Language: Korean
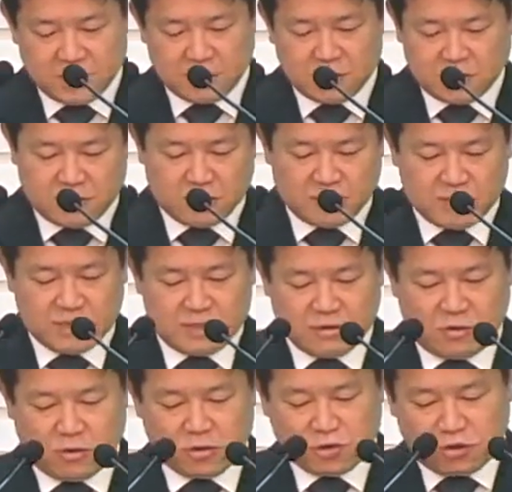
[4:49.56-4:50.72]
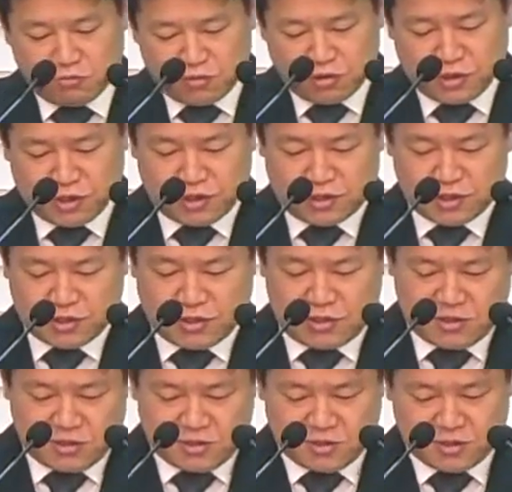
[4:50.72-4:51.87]
어, 어떤
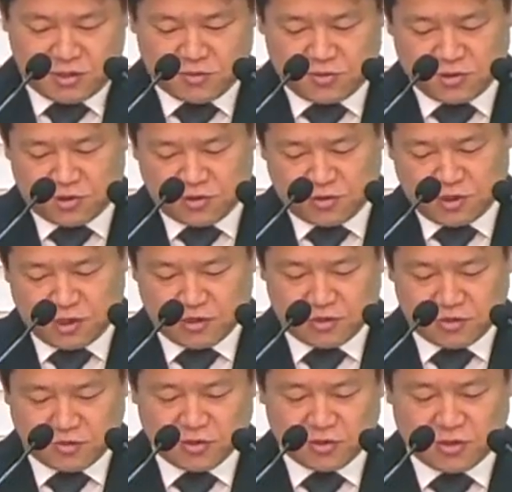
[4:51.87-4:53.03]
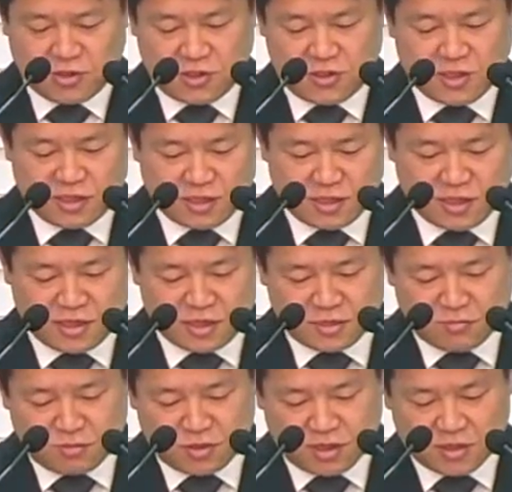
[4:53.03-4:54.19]
분이신지를 스스로 드러내는 것이 나타나
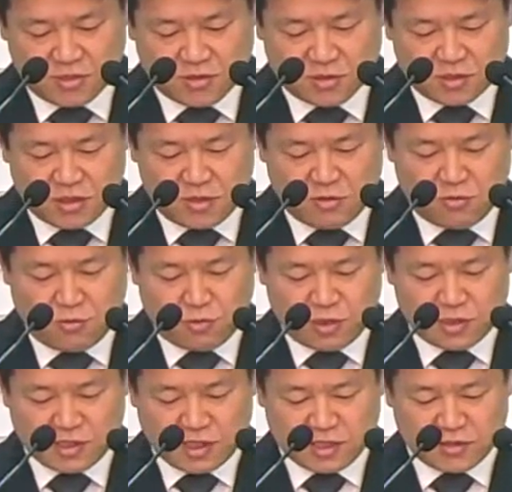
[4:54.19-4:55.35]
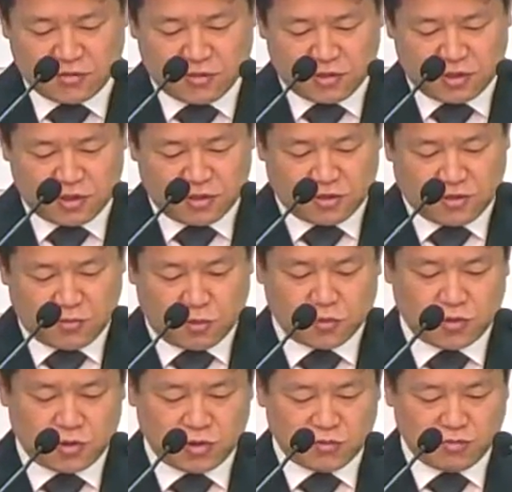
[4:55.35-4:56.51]
있습니다. 그것이 이제 일곱 번의 자기 선언이라 그렇게 볼
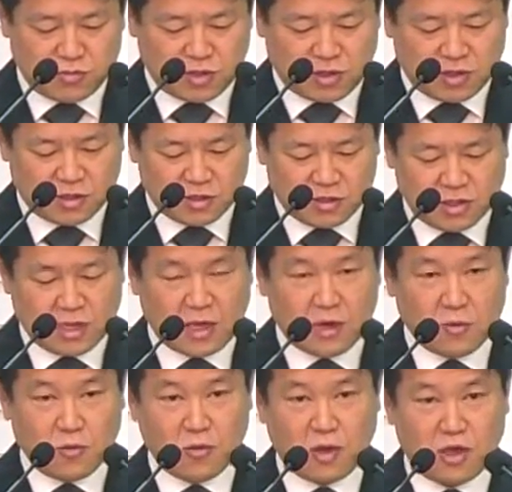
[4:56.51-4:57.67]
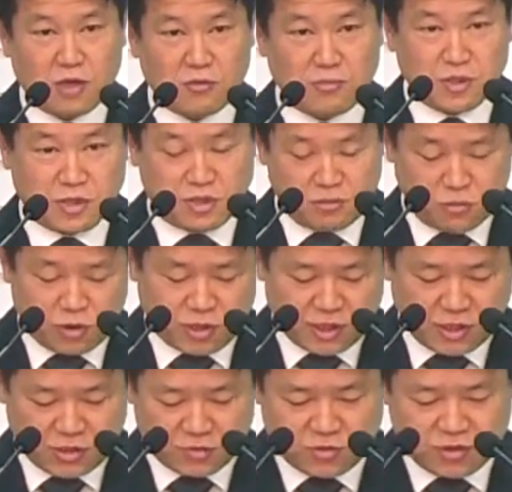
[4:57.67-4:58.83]
수 있습니다. 그 에고 에이미 뭐 이렇게
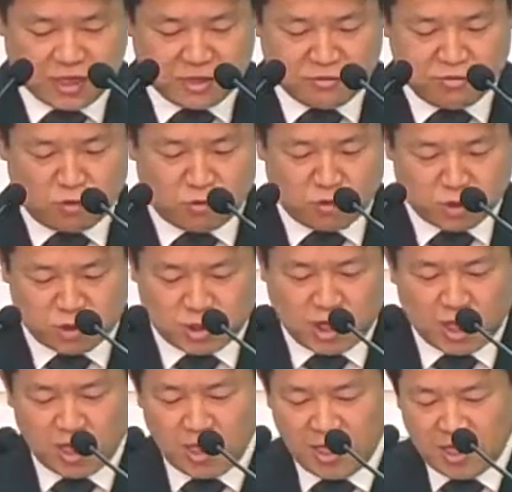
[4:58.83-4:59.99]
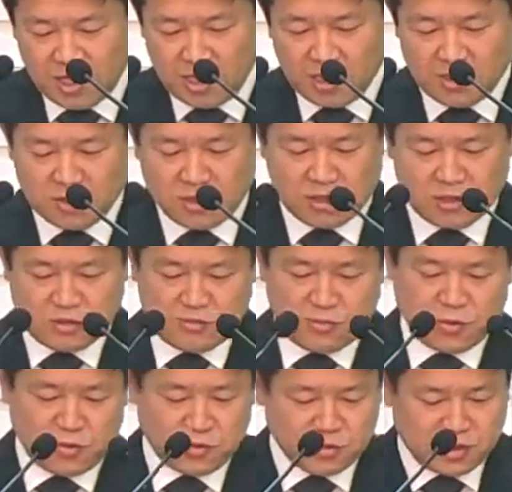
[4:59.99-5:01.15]
해가지고 나는 뭐뭐시다 이렇게 이제
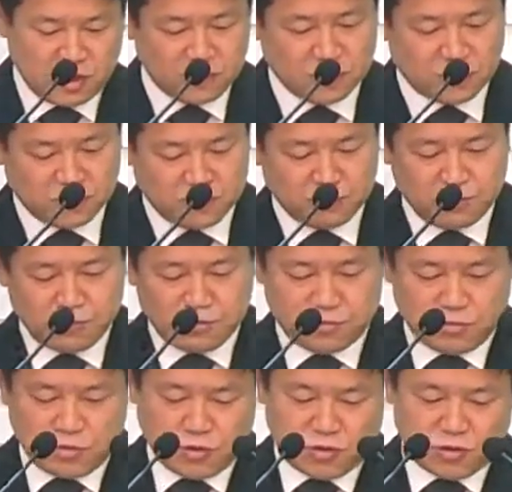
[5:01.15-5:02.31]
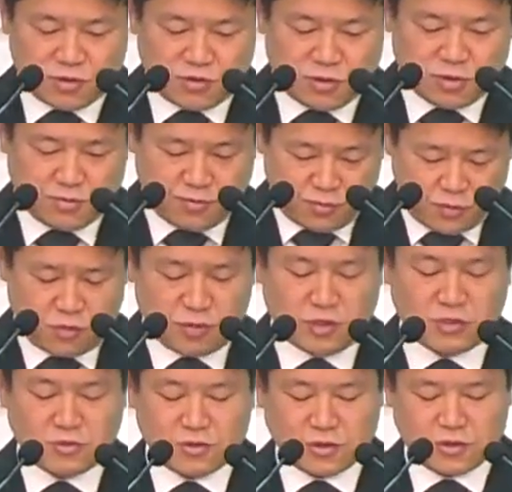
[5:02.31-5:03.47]
표현은 되는 어,
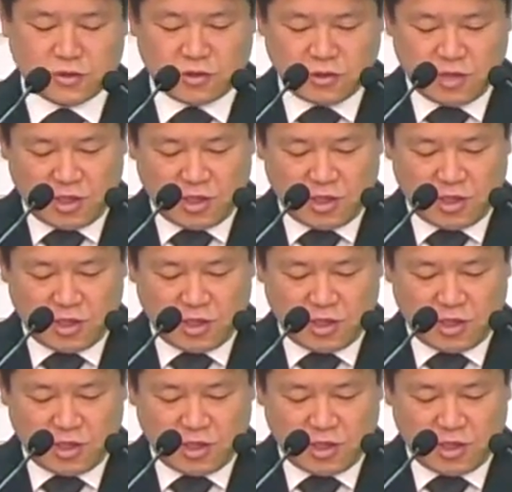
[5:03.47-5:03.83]
표현되는 것이죠.